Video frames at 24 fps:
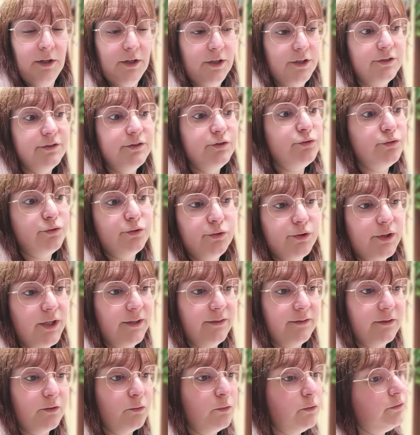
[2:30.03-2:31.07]
je du coca
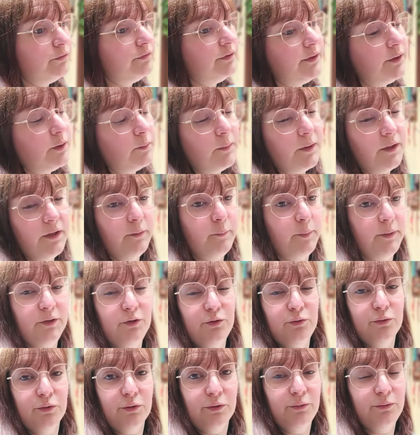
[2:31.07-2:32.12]
zéro. Il fait non, mais il n'y a pas de
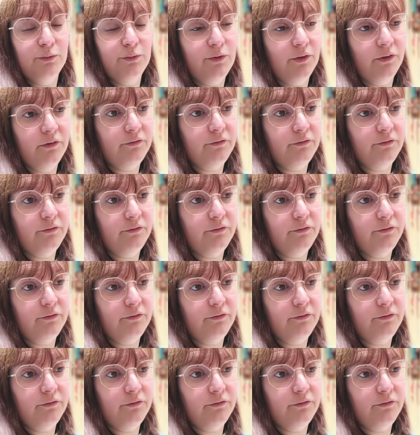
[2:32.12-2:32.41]
sucre dedans.